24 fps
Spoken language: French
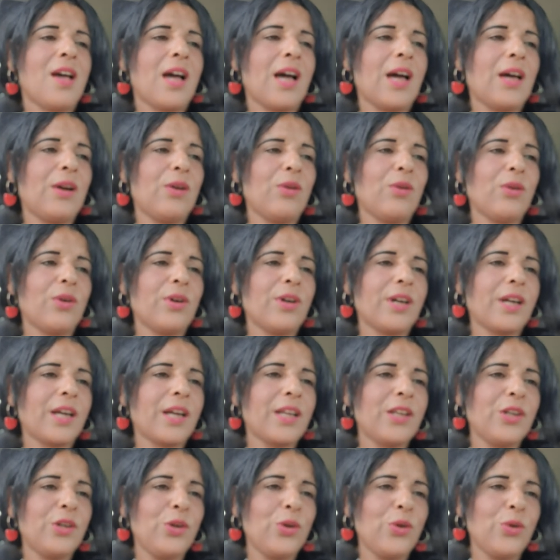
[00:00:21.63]
Alors
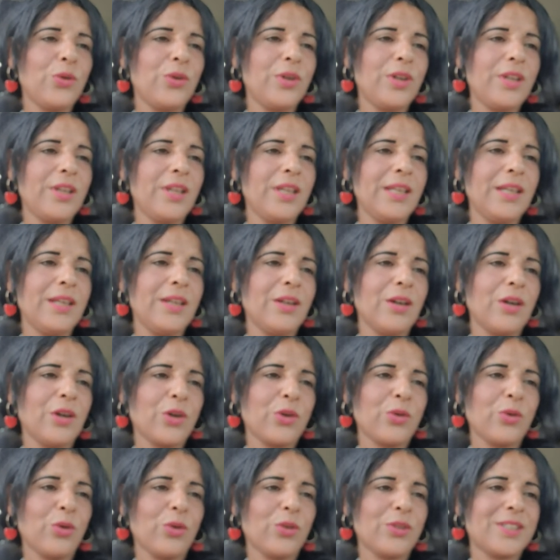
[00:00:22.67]
Réunion in
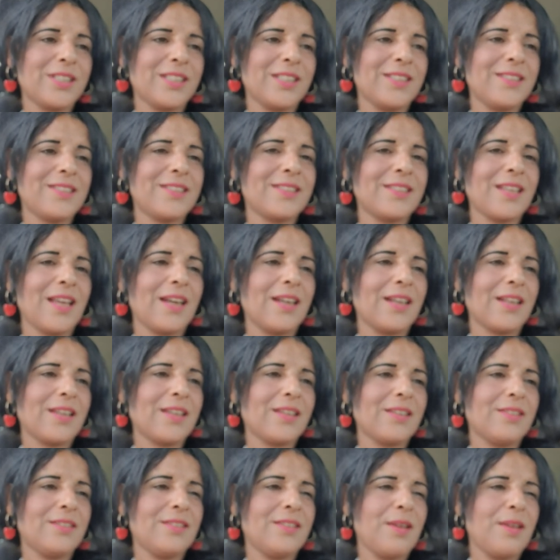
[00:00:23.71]
Corse 5,